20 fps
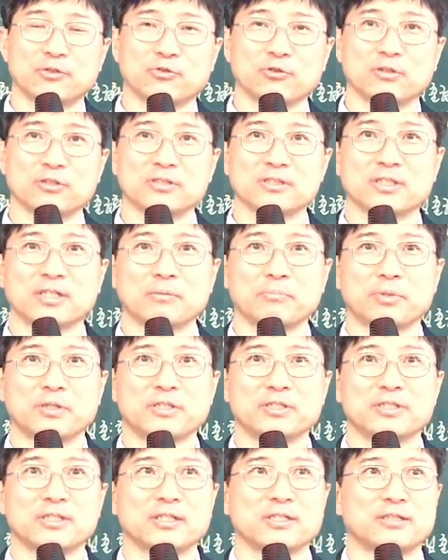또 어떤 사람은
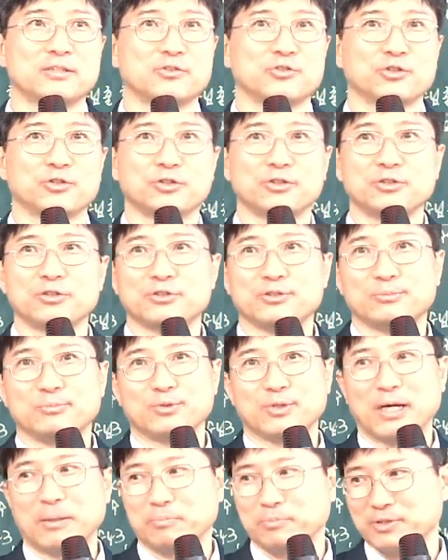페르시아를 지금
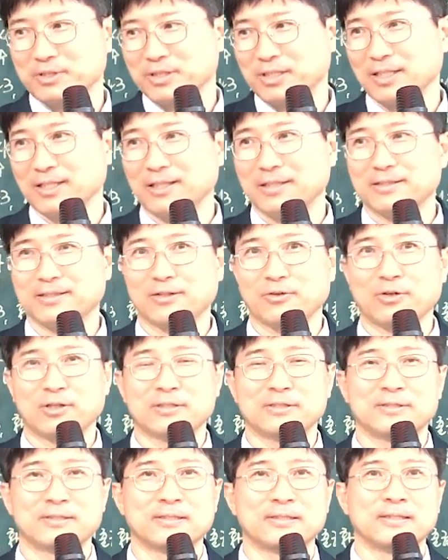뭐 아프리카에 있다고
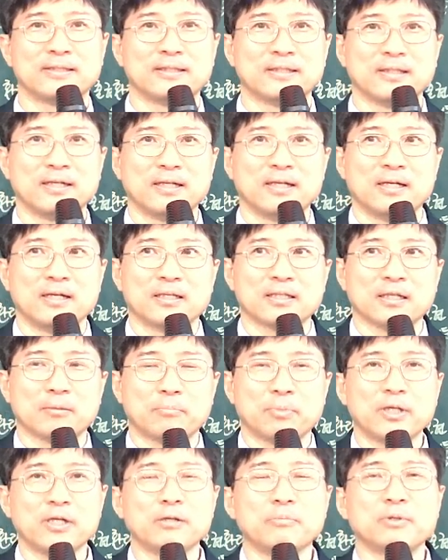하는
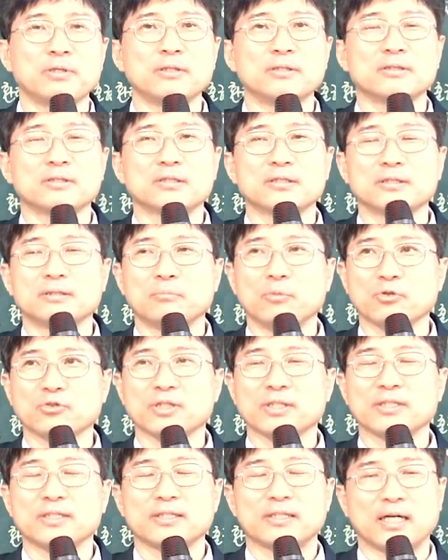그러니까 별의별 그
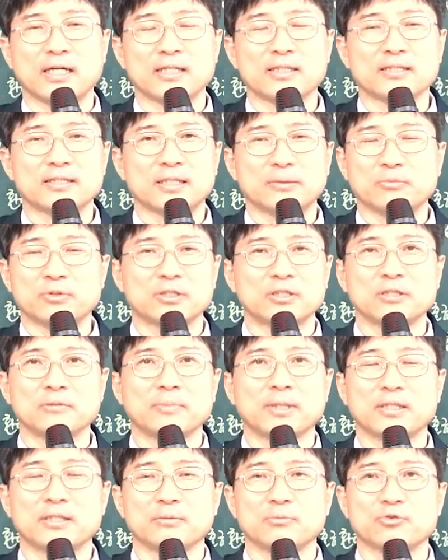목사들이 다 있기 때문에 그런
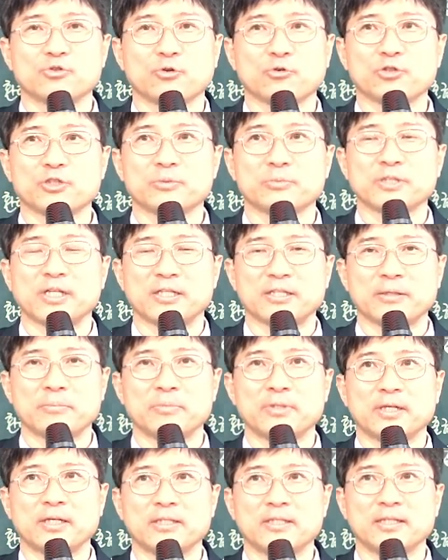말을 여러분 속으시면 안
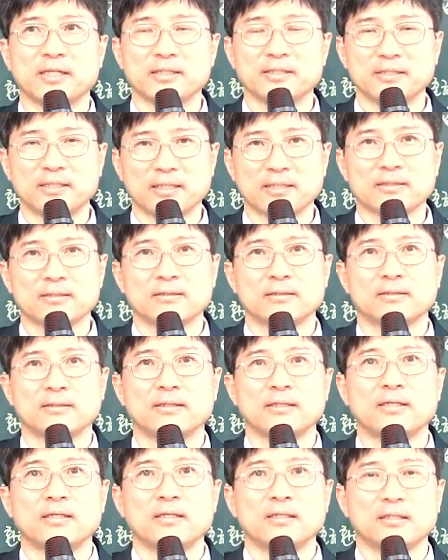됩니다. 이란, 이라크,
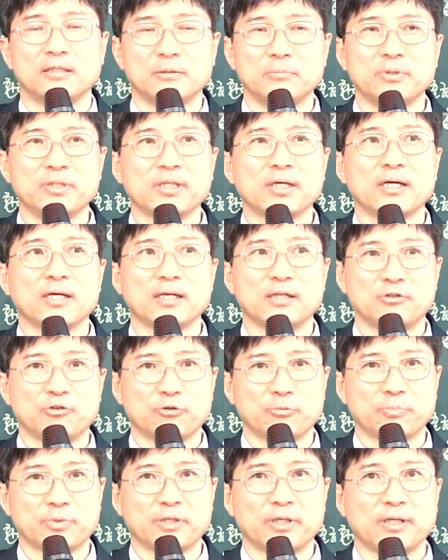리비아,
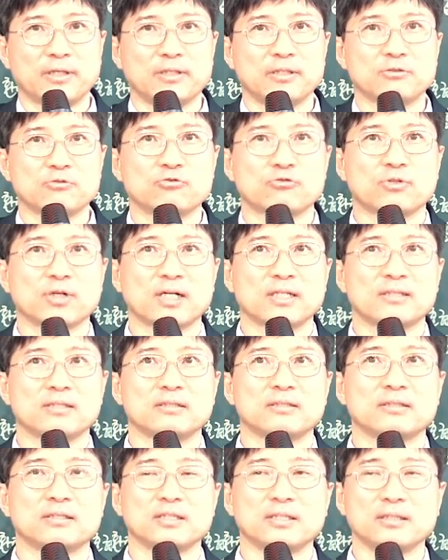에티오피아 이런
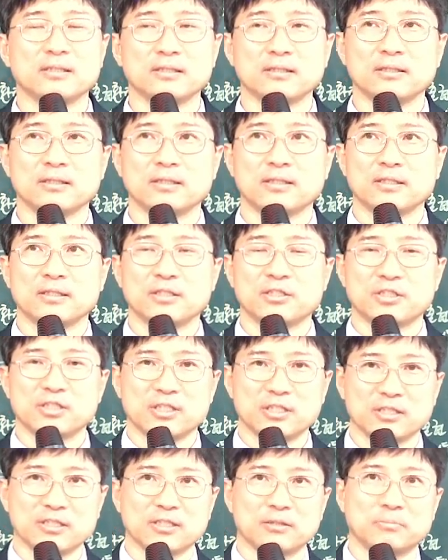국가들이
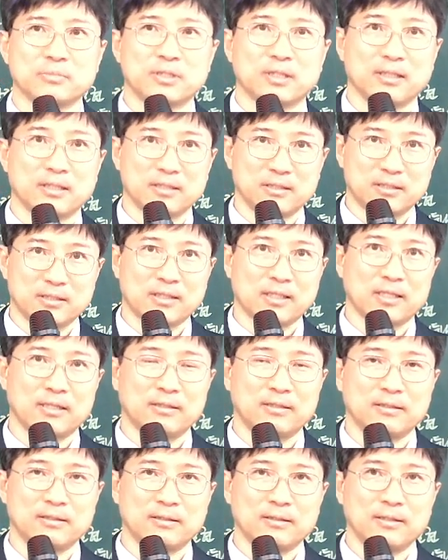치는 겁니다.
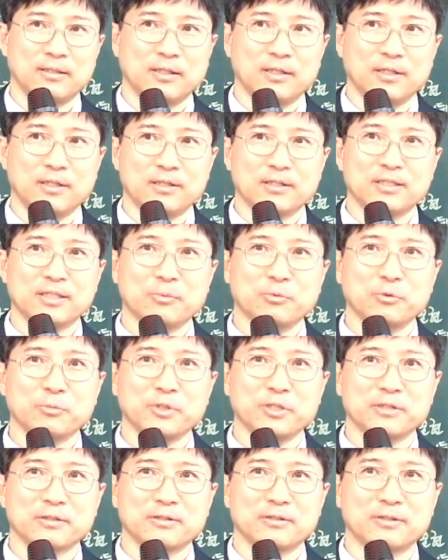이스라엘을. 근데
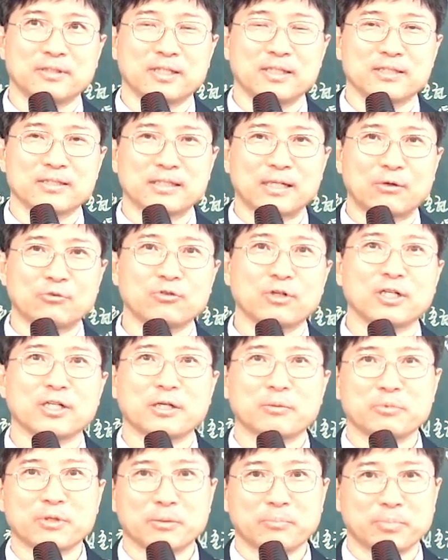보면
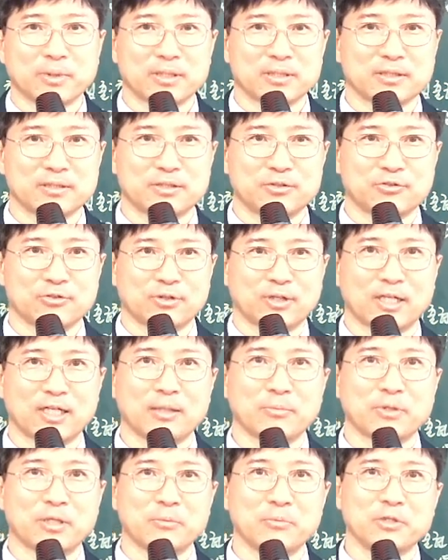사우디아라비아에 빠져있죠.
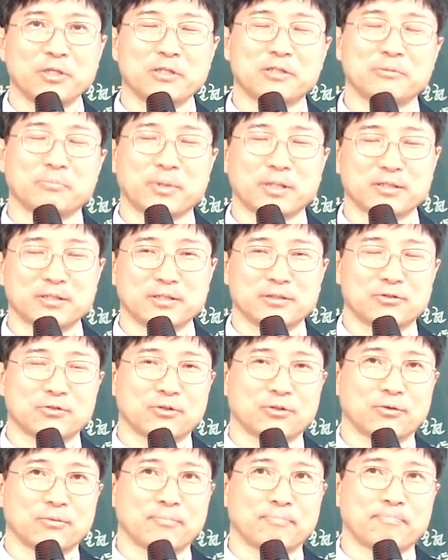아랍에미레이트
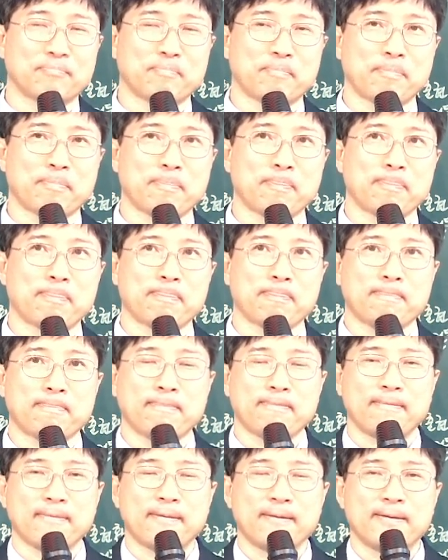빠져있죠.
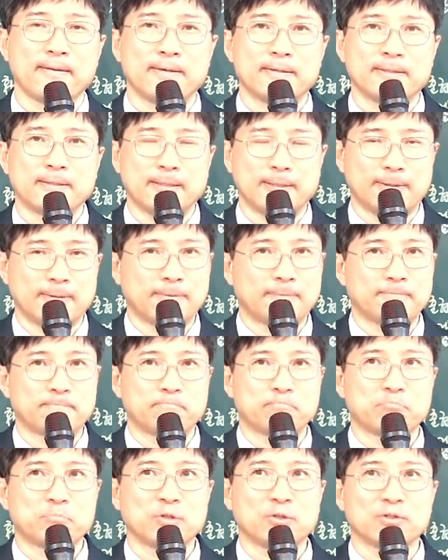예.
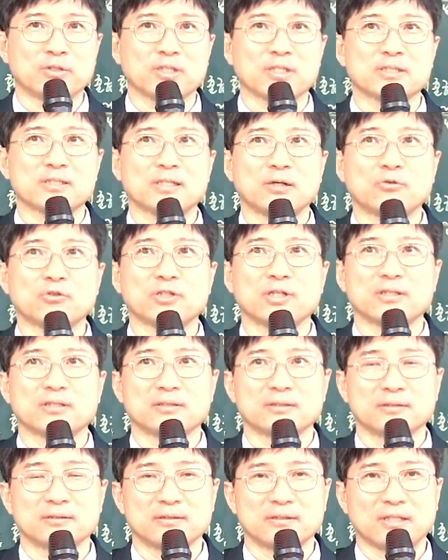특히 사우디
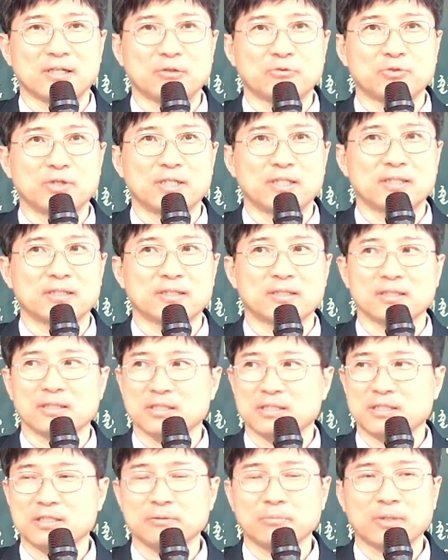같은 경우에는 거기
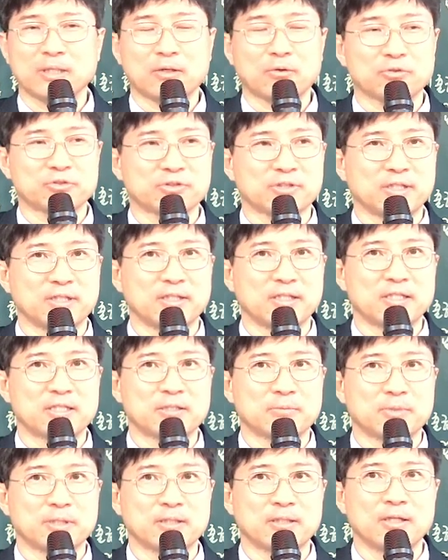시바라고 성경에 되어
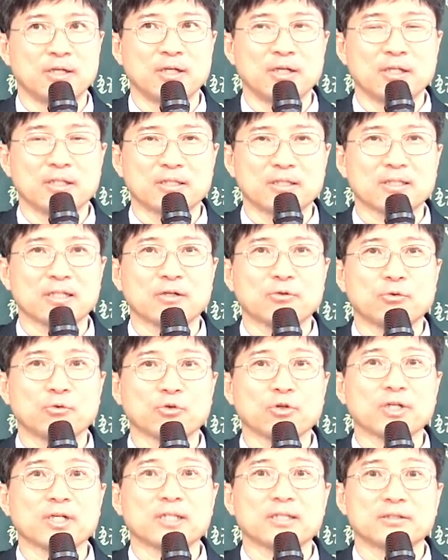있지만 그렇게
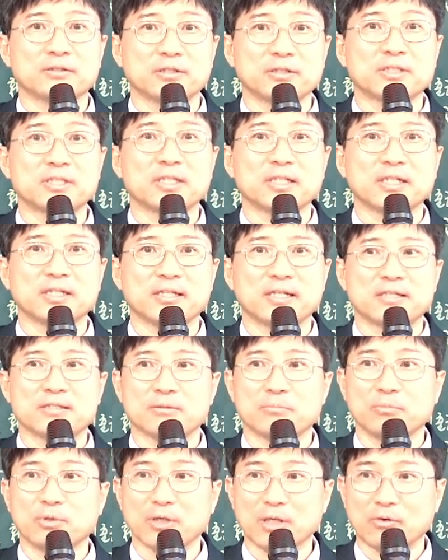공격한 러시아에 대해서
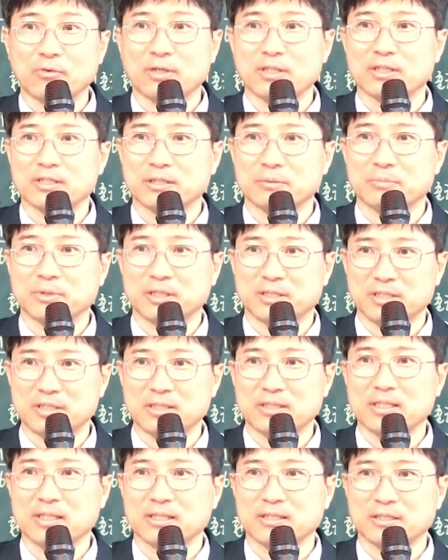뭐라고 하는 겁니다.
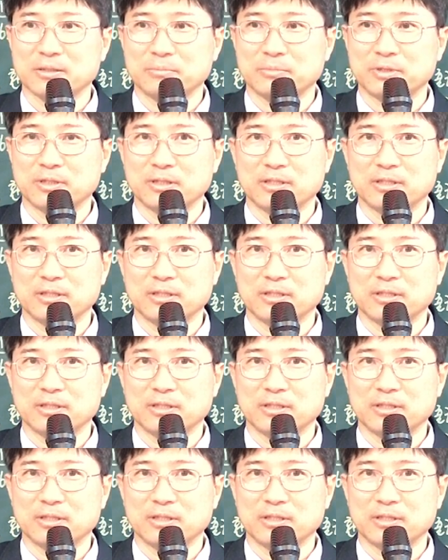질타하는 겁니다.